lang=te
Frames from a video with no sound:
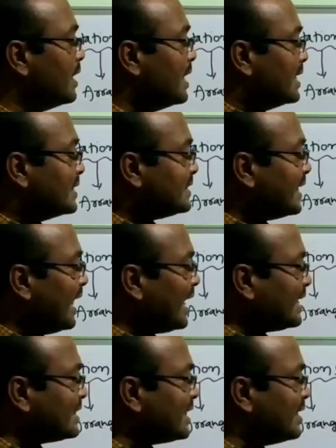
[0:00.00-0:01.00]

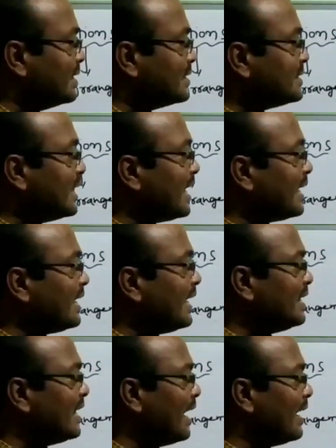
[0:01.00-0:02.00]
సెలెక్షన్ సెలెక్టింగ్ ద
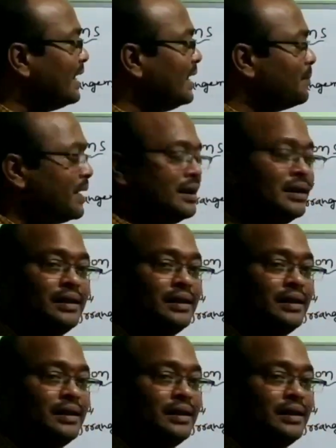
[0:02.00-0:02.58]
ఎలిమెంట్